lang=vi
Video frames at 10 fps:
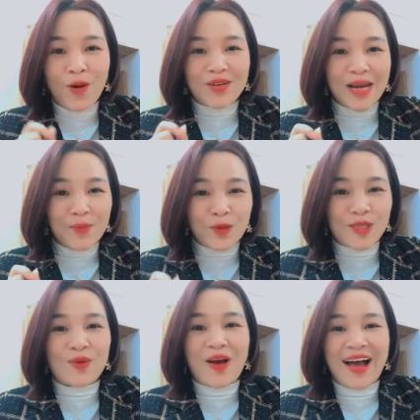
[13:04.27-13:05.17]
bỏ ra 1
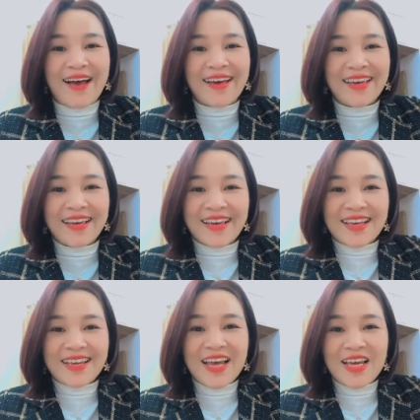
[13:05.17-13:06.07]
triệu 2
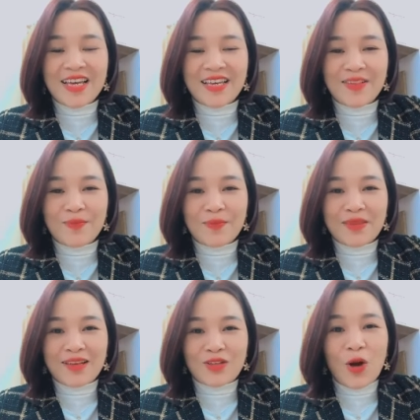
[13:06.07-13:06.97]
để
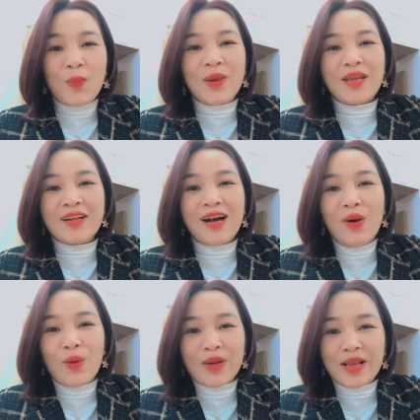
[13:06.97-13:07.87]
cho mình cơ
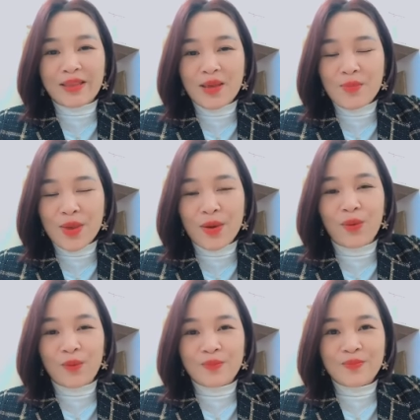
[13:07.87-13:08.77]
hội để tìm
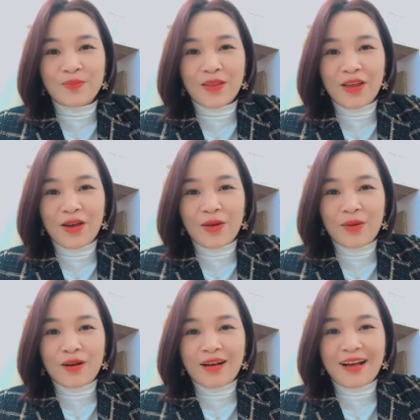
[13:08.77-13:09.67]
hiểu,
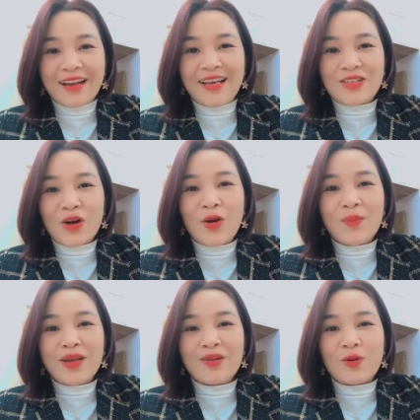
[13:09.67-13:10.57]
để cho
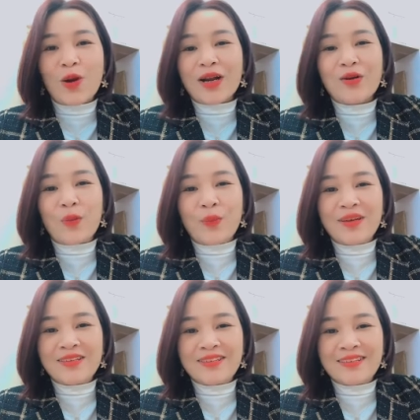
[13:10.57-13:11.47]
mình cuộc đời của
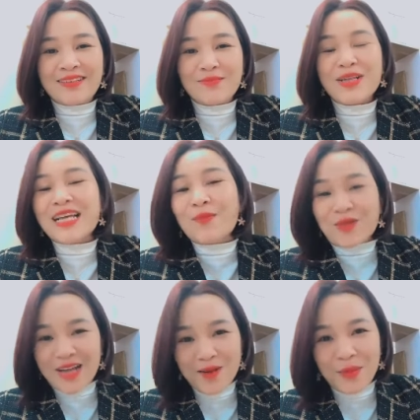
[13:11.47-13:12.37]
mình bước sang một
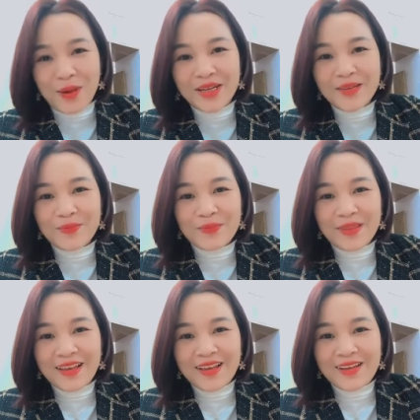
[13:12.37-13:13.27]
trang mới.
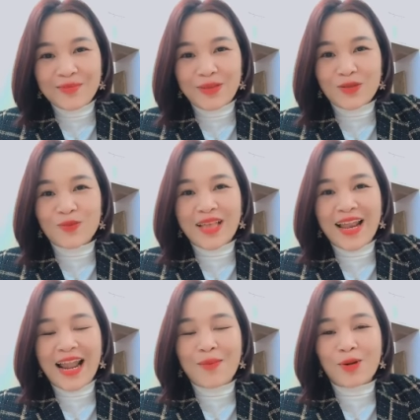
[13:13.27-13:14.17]
Mà chúng ta
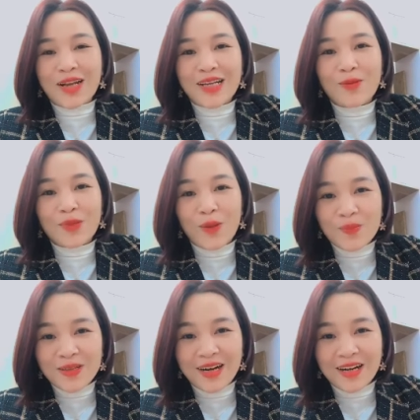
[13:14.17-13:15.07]
làm một cách không
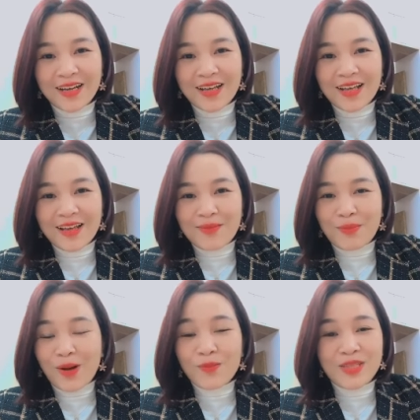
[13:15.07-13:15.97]
thông thường,
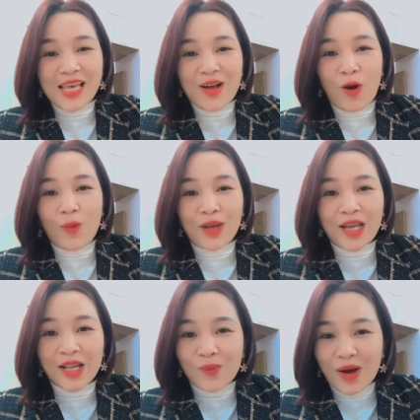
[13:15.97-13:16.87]
mà không thể có một cái
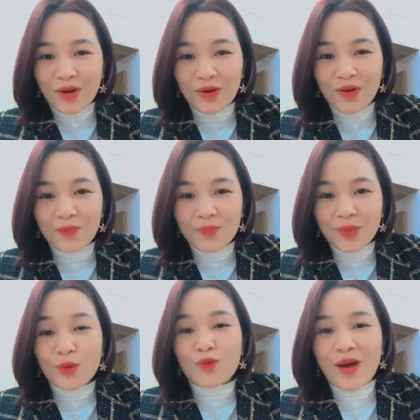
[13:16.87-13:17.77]
kết quả nó
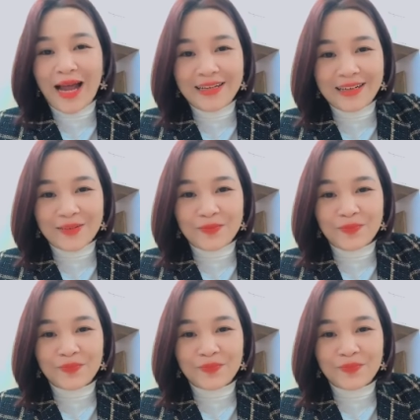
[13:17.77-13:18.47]
đột phá được.